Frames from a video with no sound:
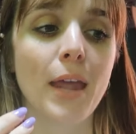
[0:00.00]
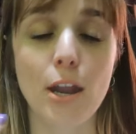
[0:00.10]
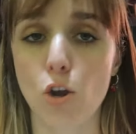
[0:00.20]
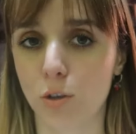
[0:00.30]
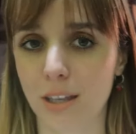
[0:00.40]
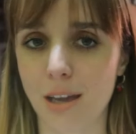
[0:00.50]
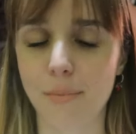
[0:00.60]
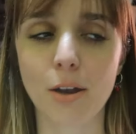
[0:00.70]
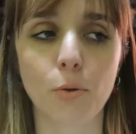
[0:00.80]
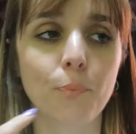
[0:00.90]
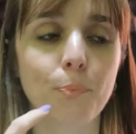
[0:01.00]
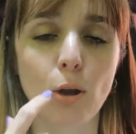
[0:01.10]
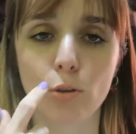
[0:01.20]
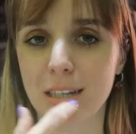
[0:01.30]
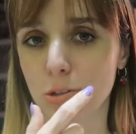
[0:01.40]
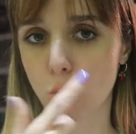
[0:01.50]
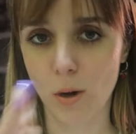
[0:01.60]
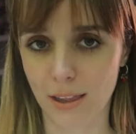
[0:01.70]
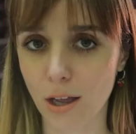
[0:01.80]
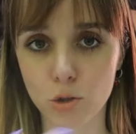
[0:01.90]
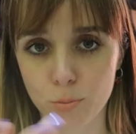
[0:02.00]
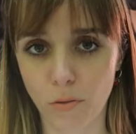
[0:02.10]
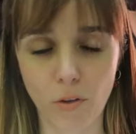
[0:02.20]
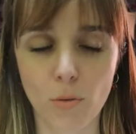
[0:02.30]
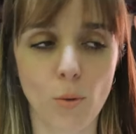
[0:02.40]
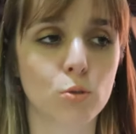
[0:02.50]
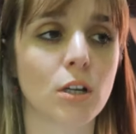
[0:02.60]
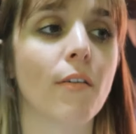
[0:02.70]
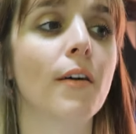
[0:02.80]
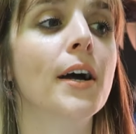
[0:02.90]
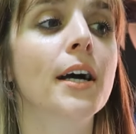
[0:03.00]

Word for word: Y no lo tenía a mano, pero lo tenía todo cuarteado, súper feo, no me gustaba.